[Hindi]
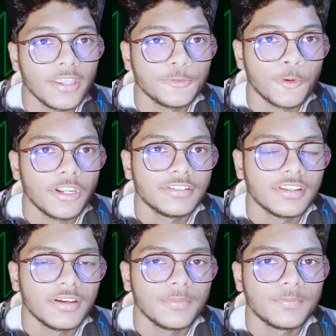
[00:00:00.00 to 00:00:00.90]
गाइस व्हाट
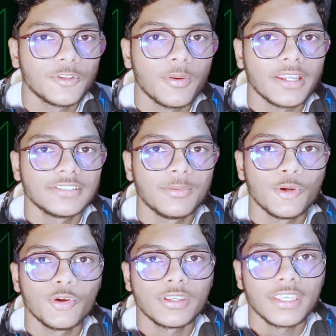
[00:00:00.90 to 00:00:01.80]
इज अप तो भाई सब
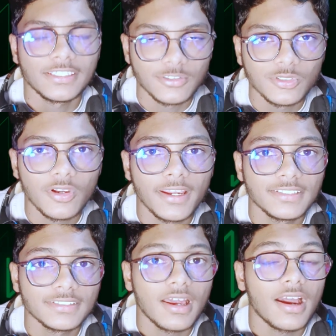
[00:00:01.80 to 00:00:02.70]
लोग कैसे हो तो
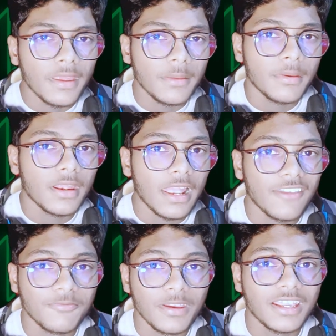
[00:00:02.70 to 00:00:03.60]
गाइस मैंने मेरे
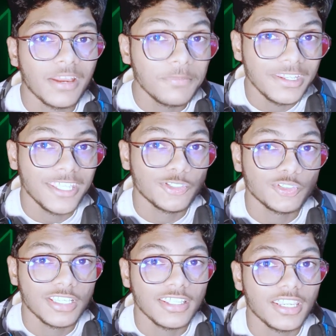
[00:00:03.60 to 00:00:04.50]
लाइफ में कभी नहीं
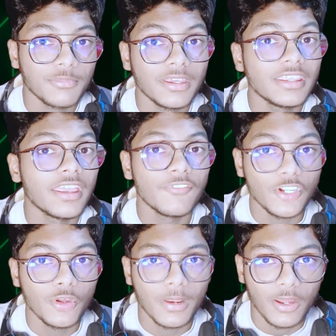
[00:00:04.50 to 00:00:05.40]
सोचा था कि मैं ये
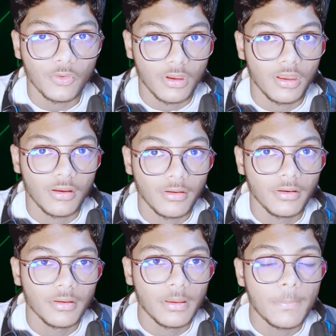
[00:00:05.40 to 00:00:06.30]
वीडियो बनाऊंगा
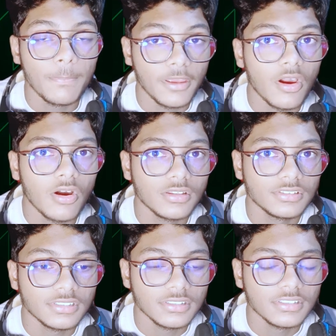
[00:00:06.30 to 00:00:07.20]

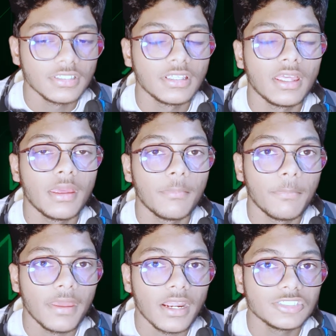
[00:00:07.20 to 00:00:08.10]
बिकॉज
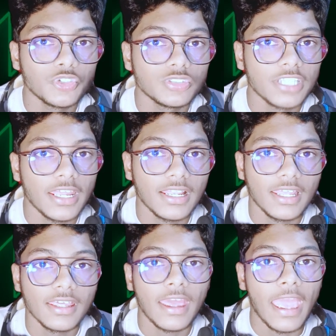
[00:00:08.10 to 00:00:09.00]
मेरा जो
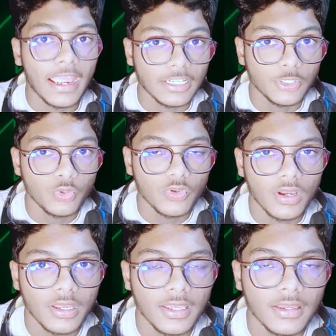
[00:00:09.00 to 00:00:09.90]
चैनल है हैक्ड
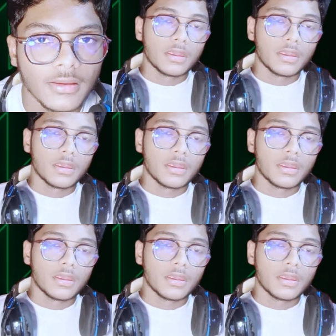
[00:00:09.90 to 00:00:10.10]
हुआ है